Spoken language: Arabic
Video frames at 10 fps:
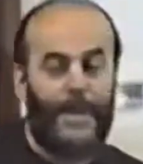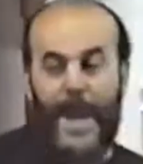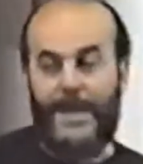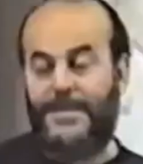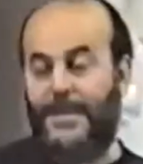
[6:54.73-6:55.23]

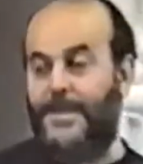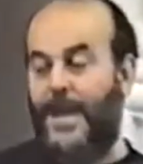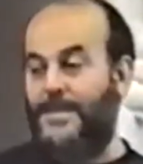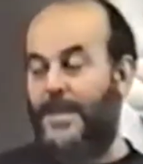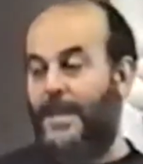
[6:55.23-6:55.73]
بالعكس
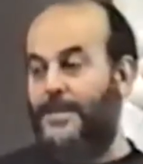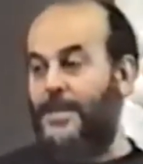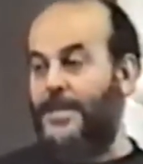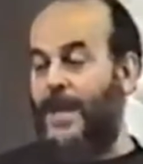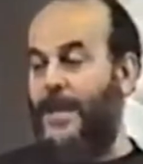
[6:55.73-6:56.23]
الجزائر
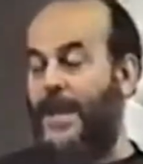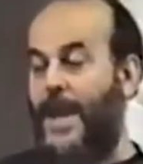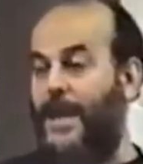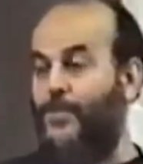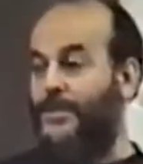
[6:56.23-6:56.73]

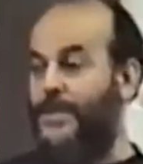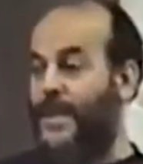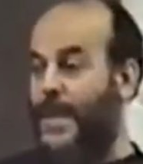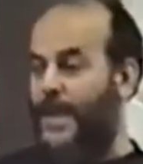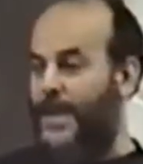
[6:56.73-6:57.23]
الجزائريات
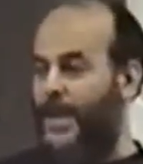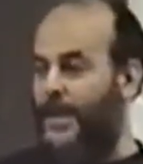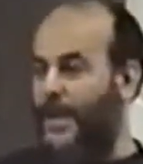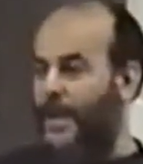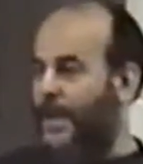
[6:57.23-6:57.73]
والجزائريين